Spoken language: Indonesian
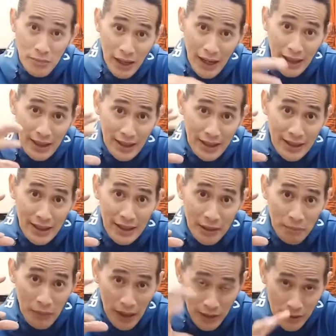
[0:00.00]
makanannya
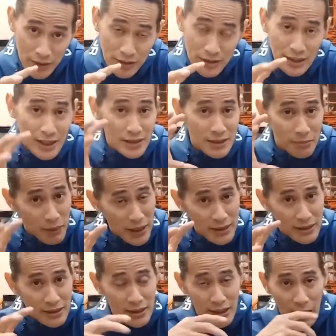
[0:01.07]
yang bagus yang
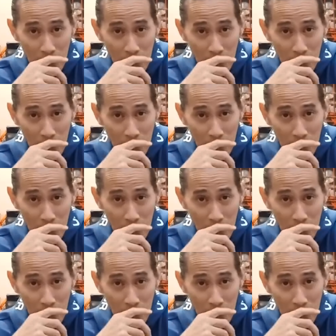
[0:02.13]
tepat